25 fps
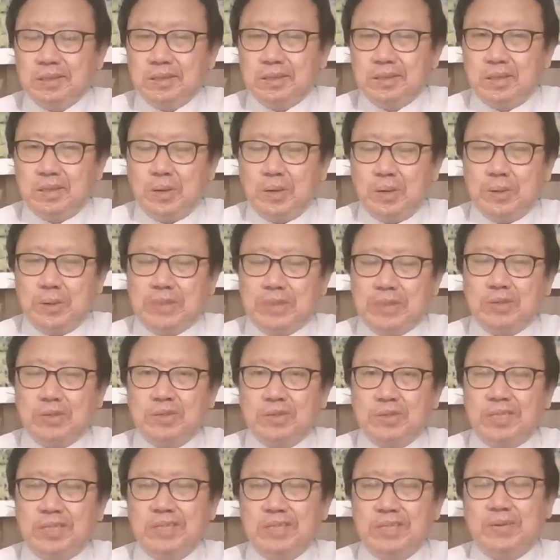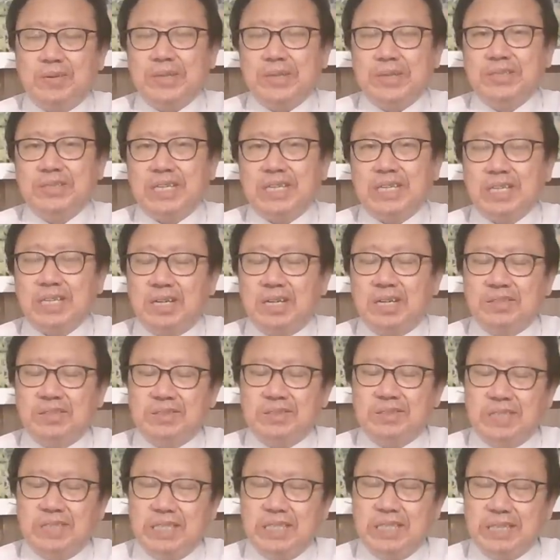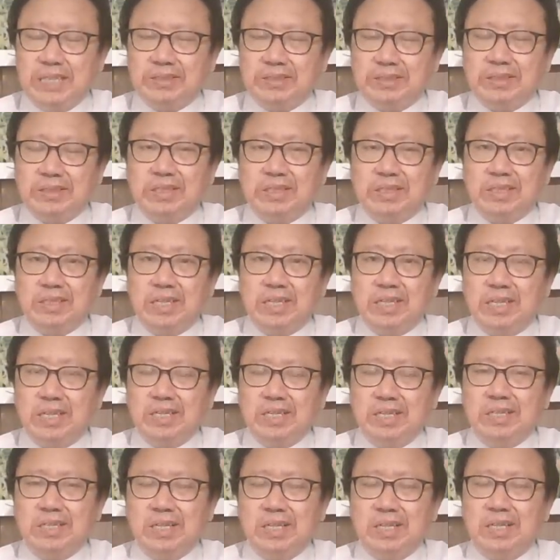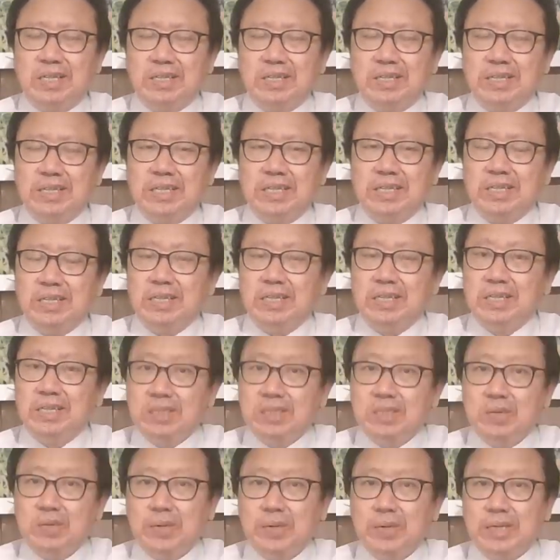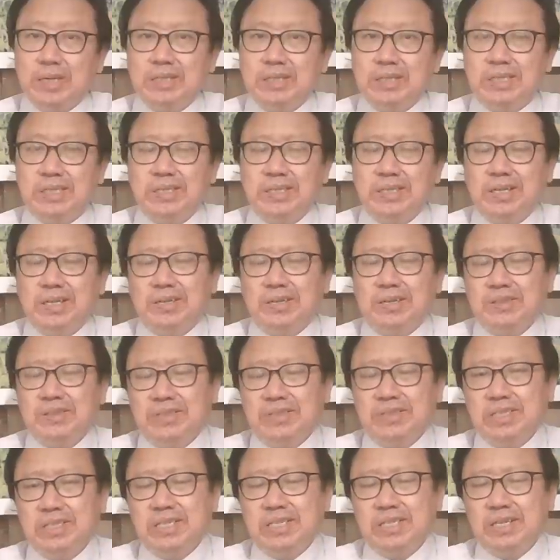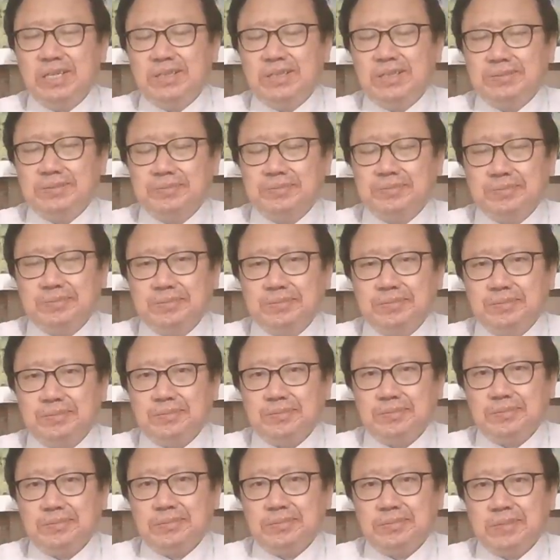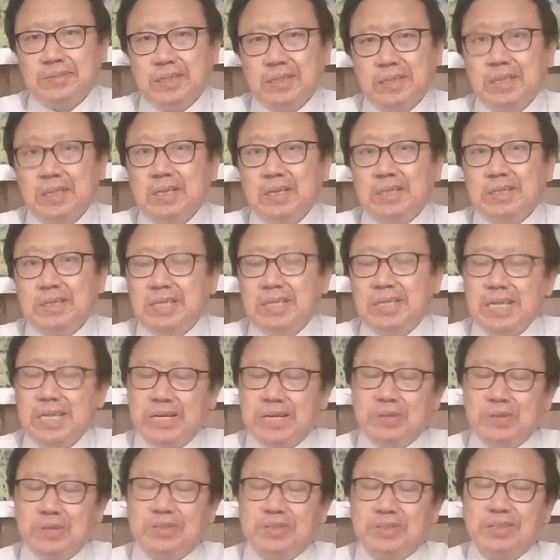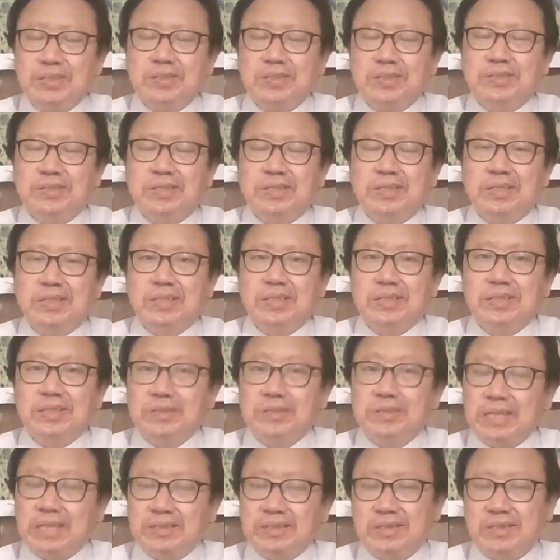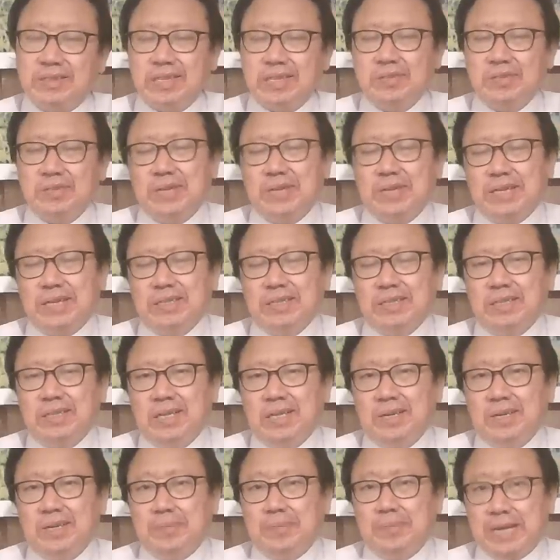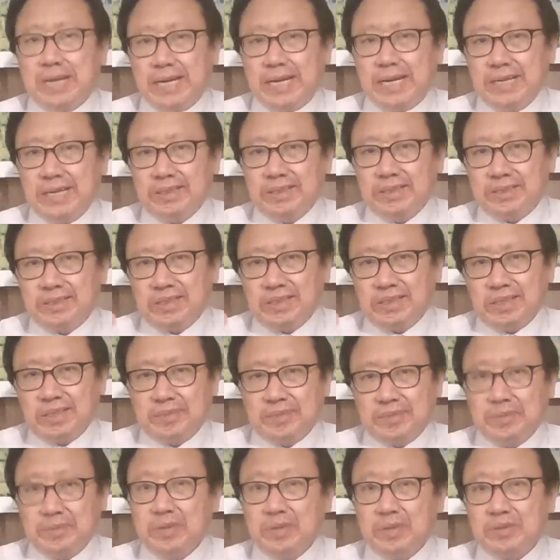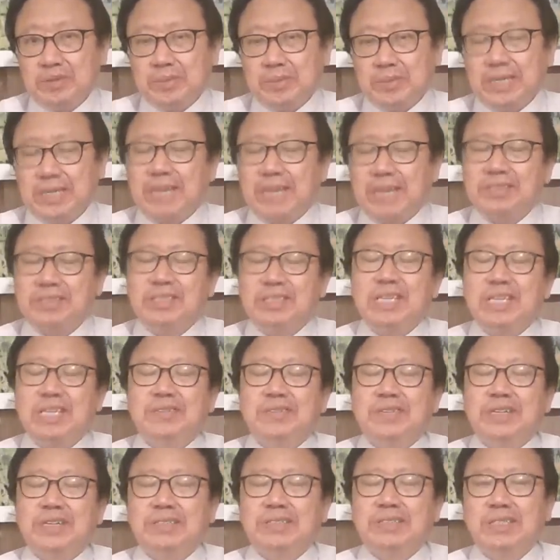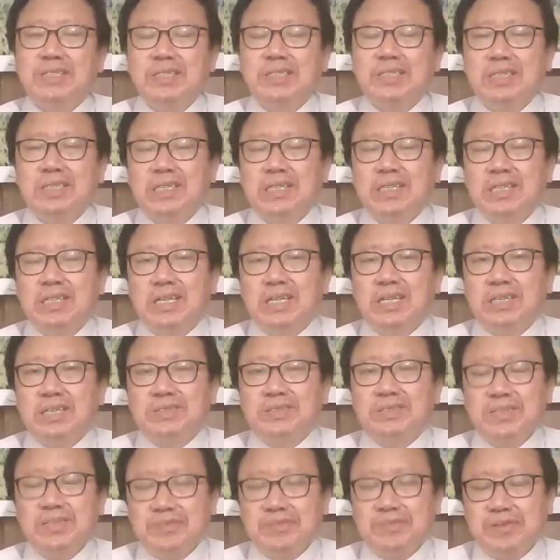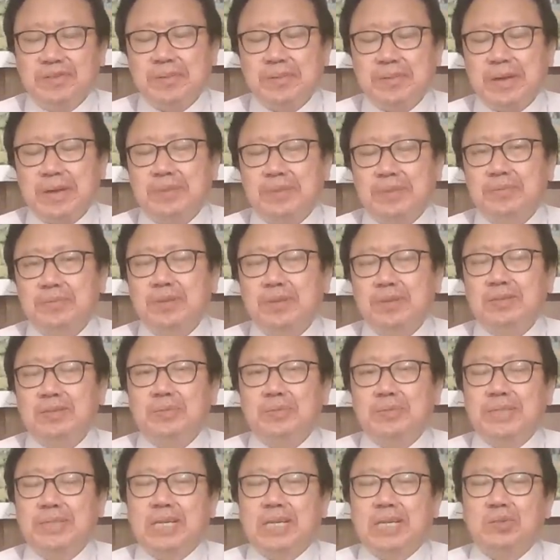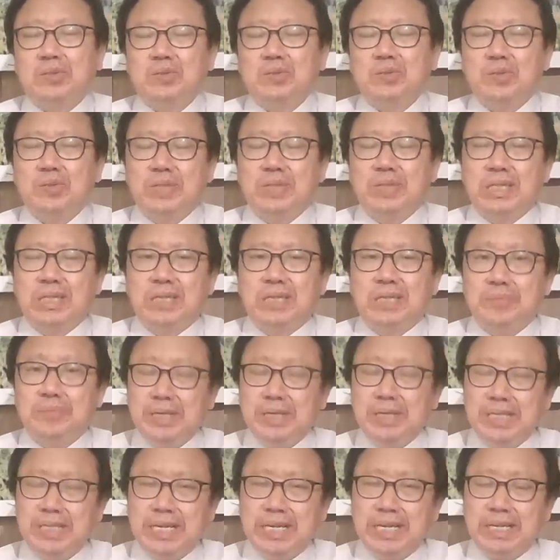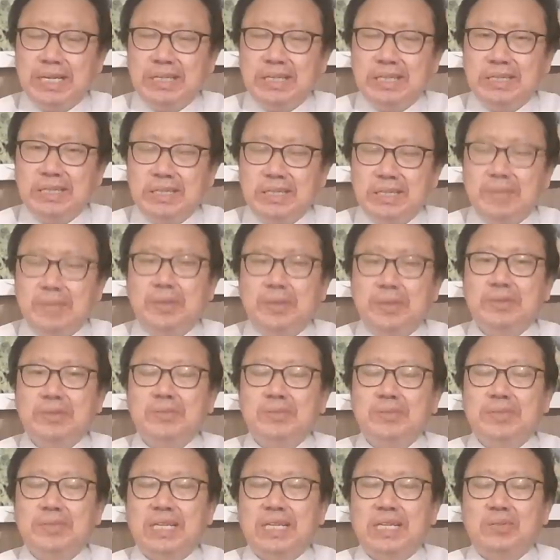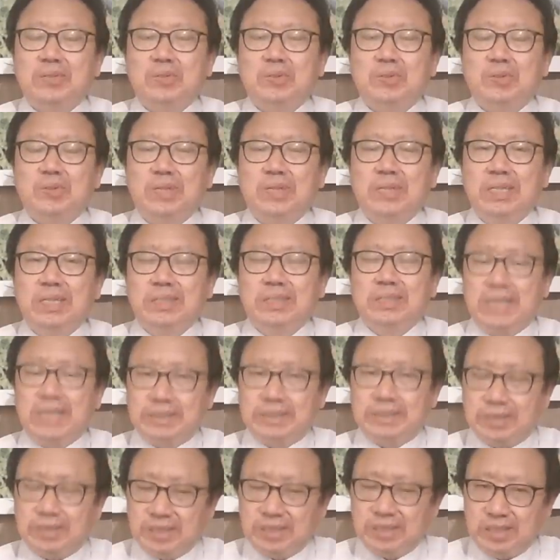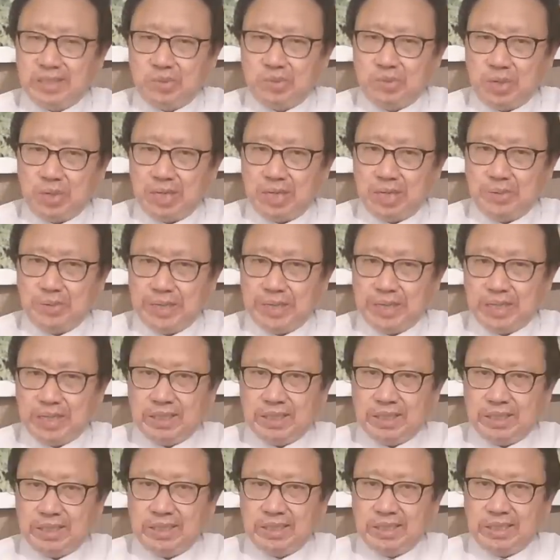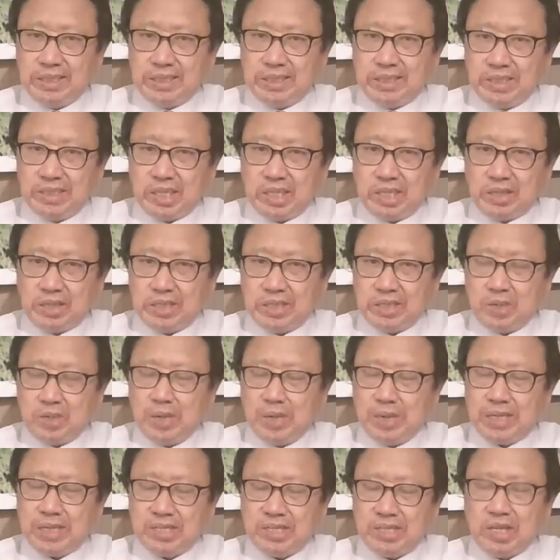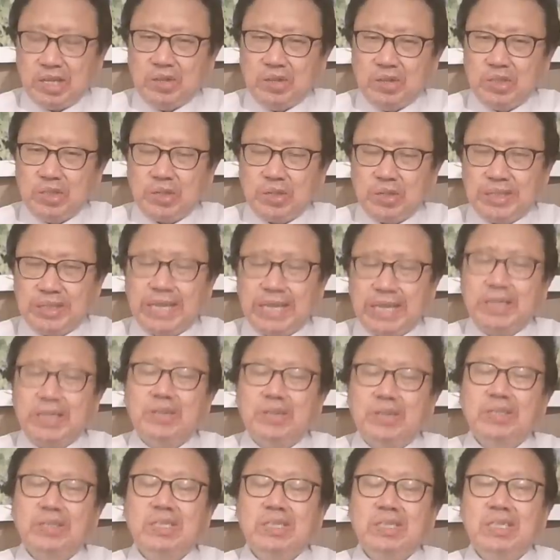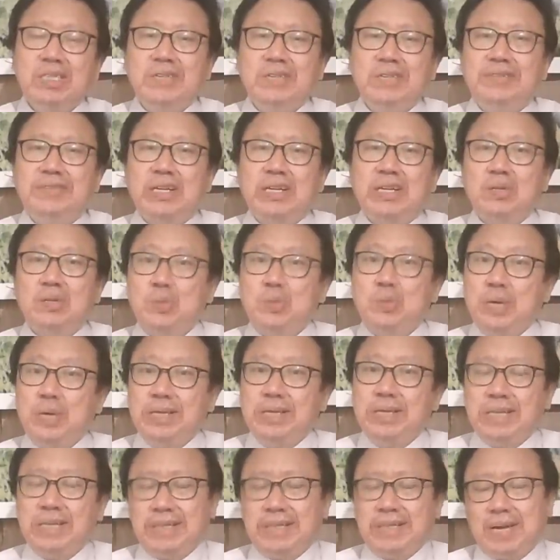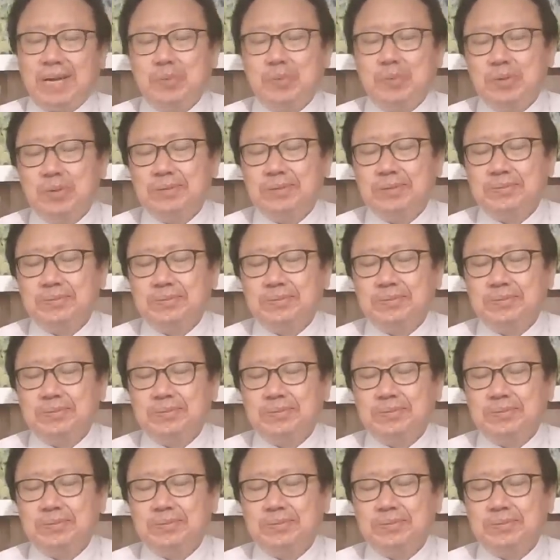各位观众、听众、网友，大家好！今天是二零二二年六月七号，星期二。今年六四是三十三周年，本来呢是没有什么大事件的发生，呃，政府方面没有什么大动作，民间呢也没有什么大动作，但是却因为一个小一块小小的蛋糕，引发了轩然大波，